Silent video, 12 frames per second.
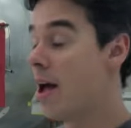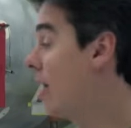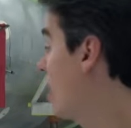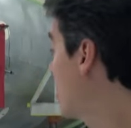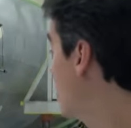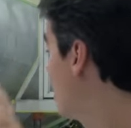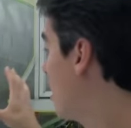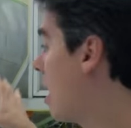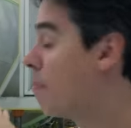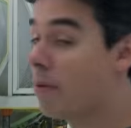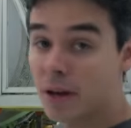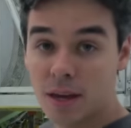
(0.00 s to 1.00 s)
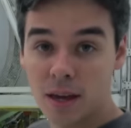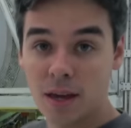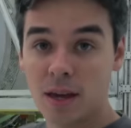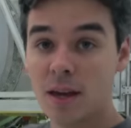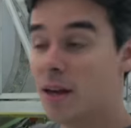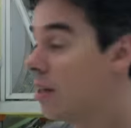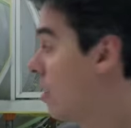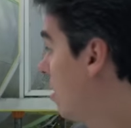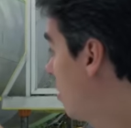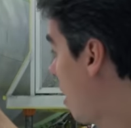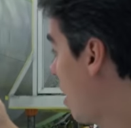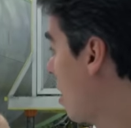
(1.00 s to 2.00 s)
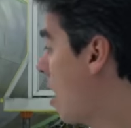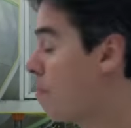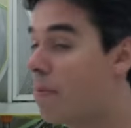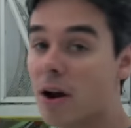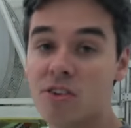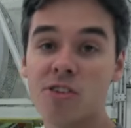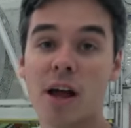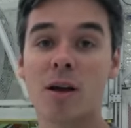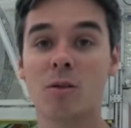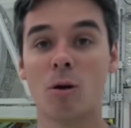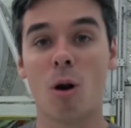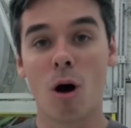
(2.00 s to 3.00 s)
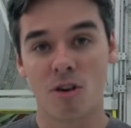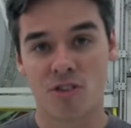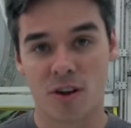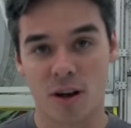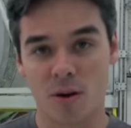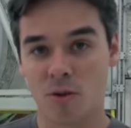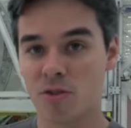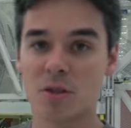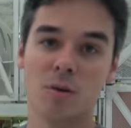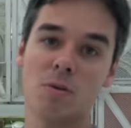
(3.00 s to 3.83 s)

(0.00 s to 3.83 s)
É nessa etapa aqui que tem a parte tecnológica, onde são